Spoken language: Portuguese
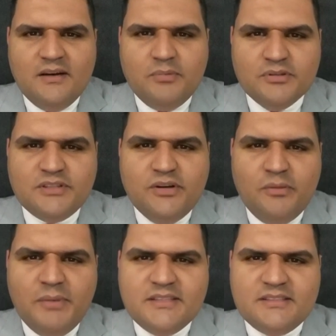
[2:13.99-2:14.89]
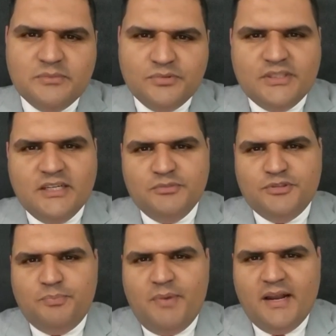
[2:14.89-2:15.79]
Posteriormente se
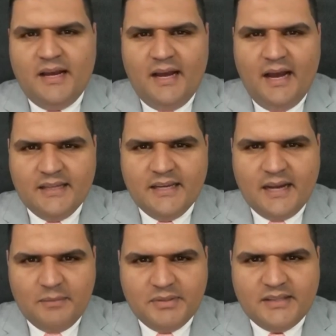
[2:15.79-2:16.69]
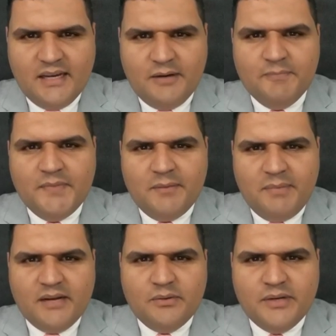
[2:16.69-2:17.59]
mudamos para aí a capital,
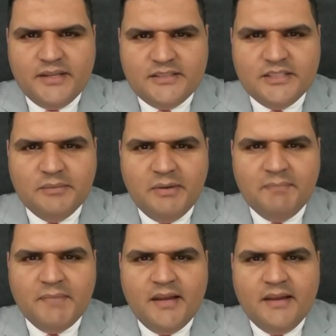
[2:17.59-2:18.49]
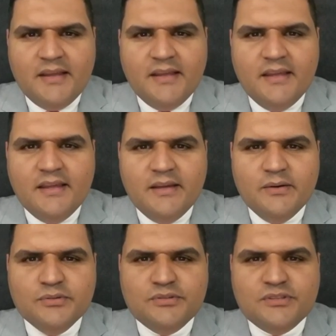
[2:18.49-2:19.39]
para Curitiba, e
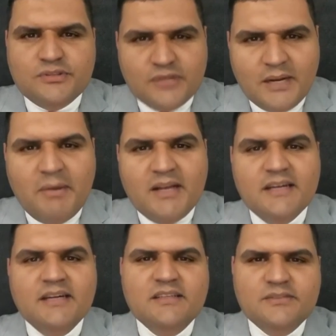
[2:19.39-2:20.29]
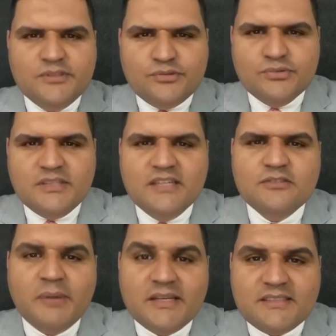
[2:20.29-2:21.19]
os trabalhando,
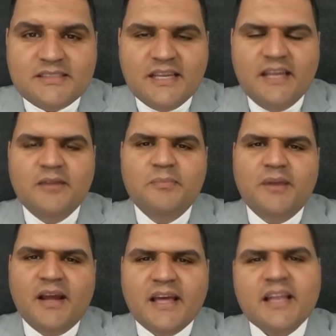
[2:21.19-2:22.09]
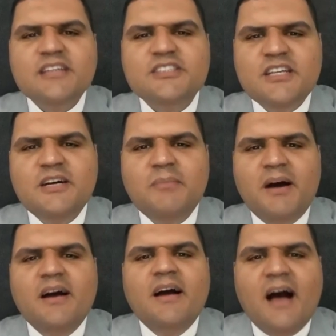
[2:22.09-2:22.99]
estudando, mas sempre aquela
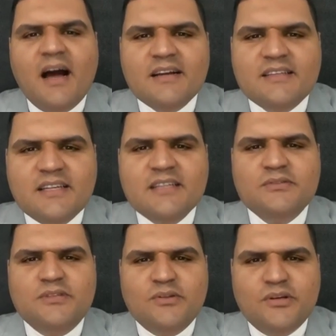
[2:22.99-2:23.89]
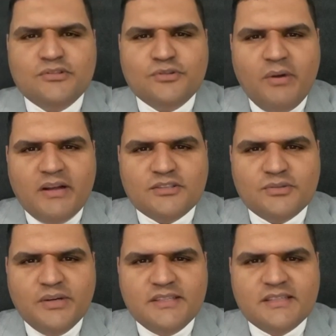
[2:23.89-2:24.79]
chama ardendo em nossos
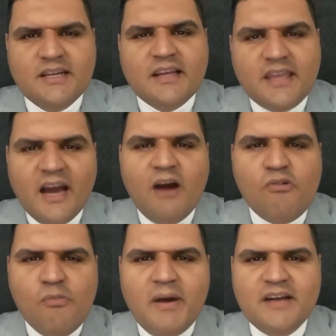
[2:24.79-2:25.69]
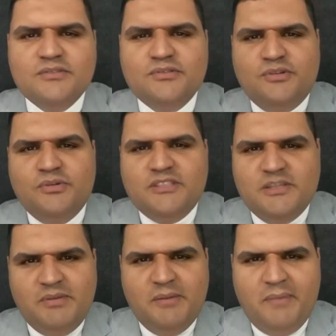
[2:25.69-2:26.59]
corações que algo mais o Senhor
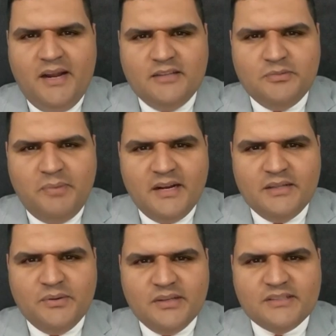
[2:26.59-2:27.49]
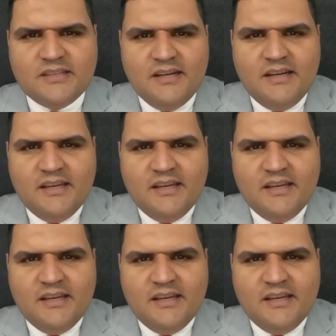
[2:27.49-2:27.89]
tinha preparado para nós.